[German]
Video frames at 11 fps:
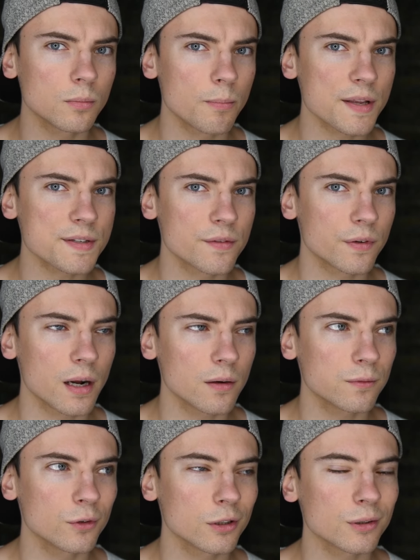Messe
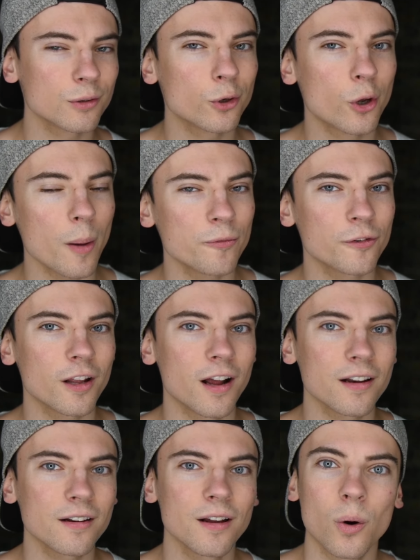Frankfurt ein Köpfchen an.